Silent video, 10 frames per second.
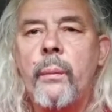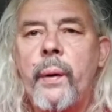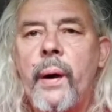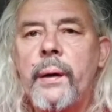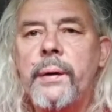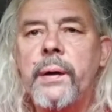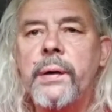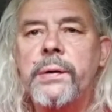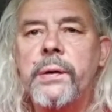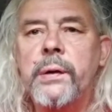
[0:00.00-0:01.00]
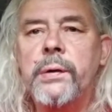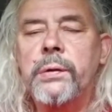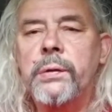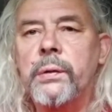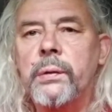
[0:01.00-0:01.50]

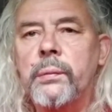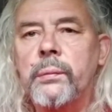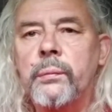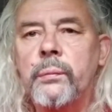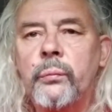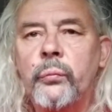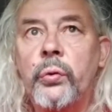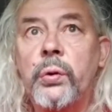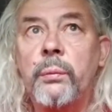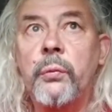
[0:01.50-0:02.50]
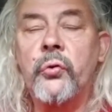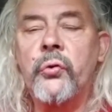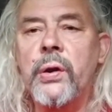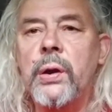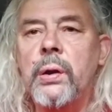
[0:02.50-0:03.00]
beeinträchtigt äh, von dem
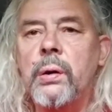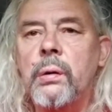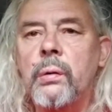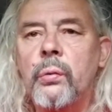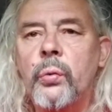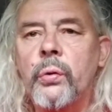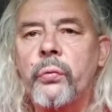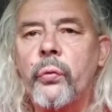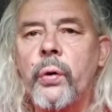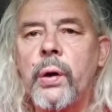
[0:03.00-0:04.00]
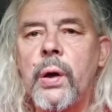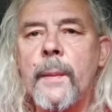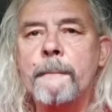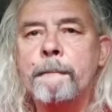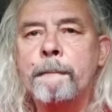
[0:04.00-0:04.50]
Geschehen kurz vorher.